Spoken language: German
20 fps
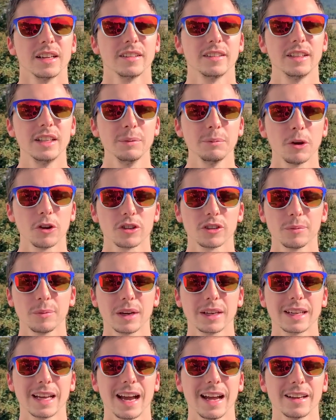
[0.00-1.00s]
Die möchte
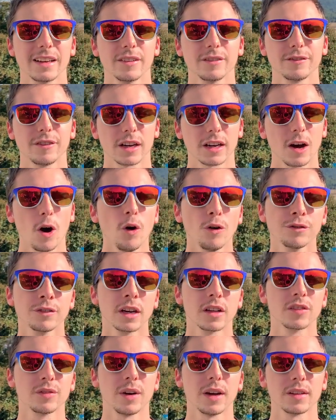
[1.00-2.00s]
man gerne verkaufen,
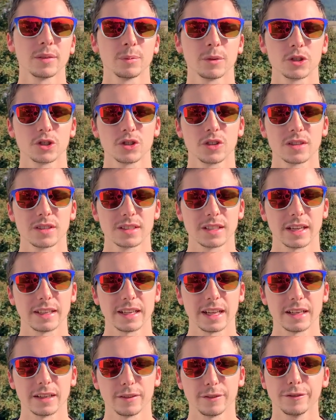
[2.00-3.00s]
das weiß man schon seit
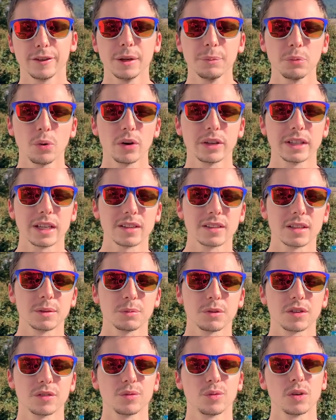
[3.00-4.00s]
Ende Februar. Jetzt
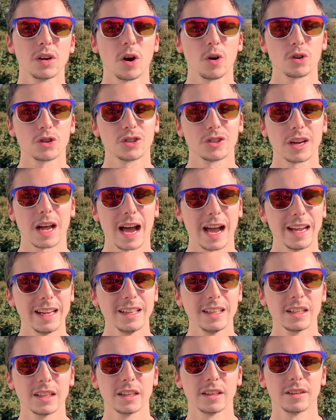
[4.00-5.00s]
gibt es wohl auch schon
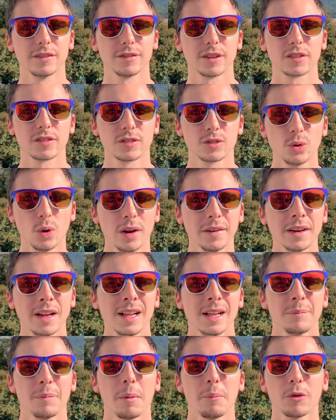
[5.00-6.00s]
einige Investoren.
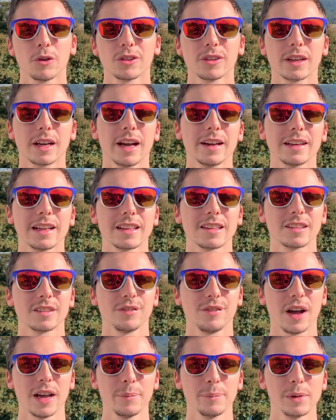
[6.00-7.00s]
Man möchte gerne
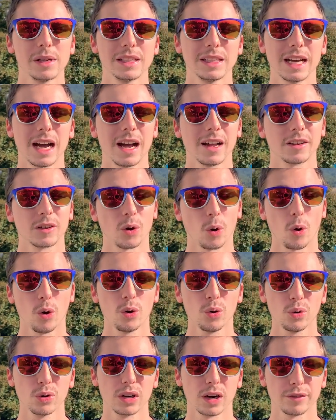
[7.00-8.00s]
2 Milliarden
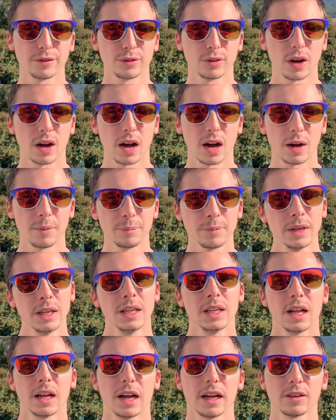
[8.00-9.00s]
Euro dafür haben,
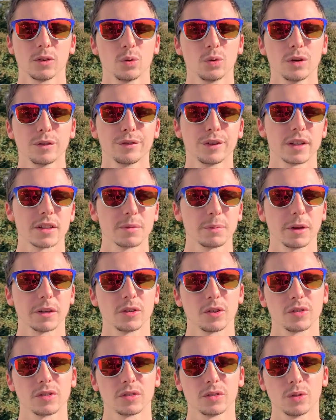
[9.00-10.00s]
hat ungefähr
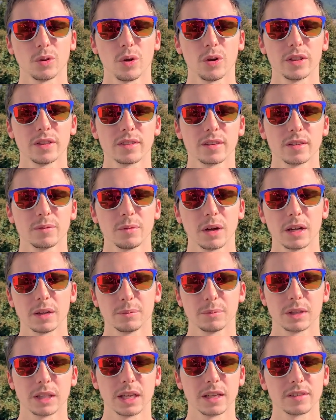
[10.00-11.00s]
2019 mal
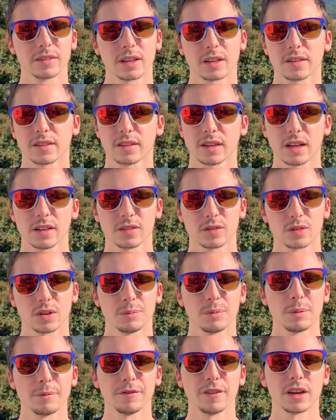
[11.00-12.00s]
im Gegensatz dazu oder
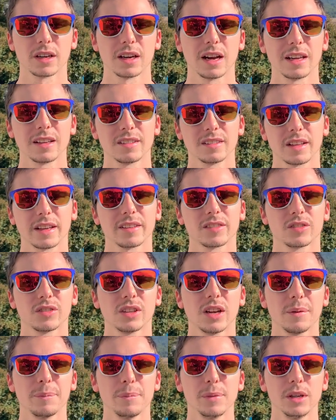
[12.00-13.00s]
mal im Vergleich
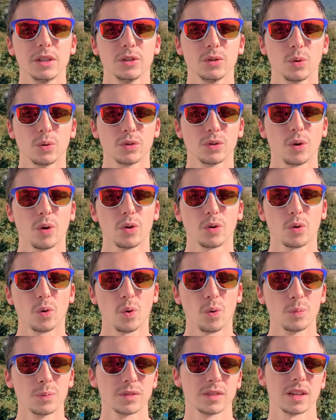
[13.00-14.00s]
600 Millionen Euro
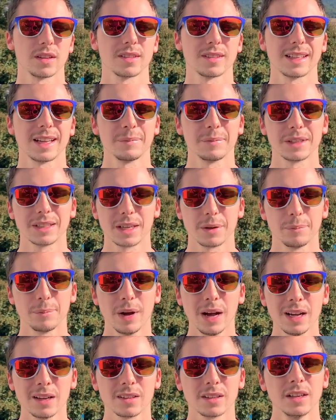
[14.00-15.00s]
Umsatz damit
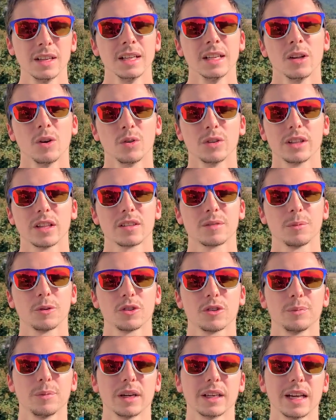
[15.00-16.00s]
gemacht und jetzt
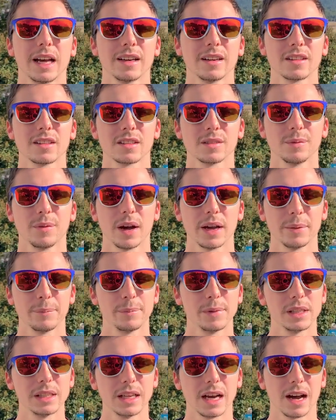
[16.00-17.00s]
möchte man gerne 2
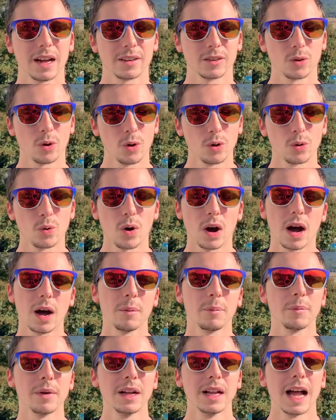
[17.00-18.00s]
Milliarden Euro
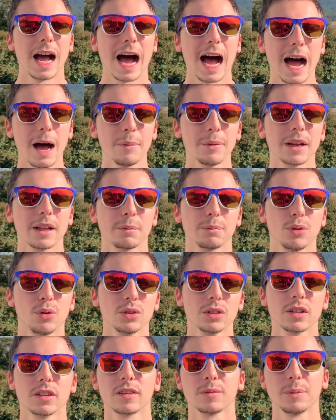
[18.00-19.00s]
haben. Aber der
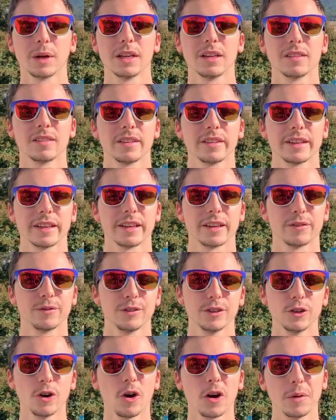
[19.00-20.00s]
Punkt ist, man ist sich
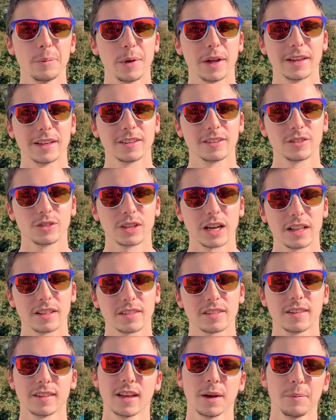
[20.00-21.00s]
irgendwie noch immer nicht so ganz
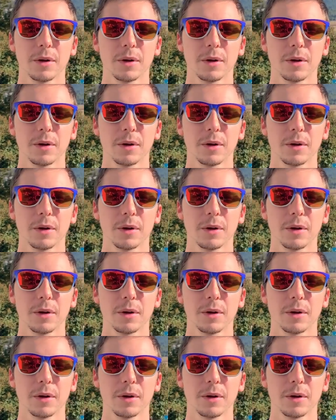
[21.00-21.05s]
sicher.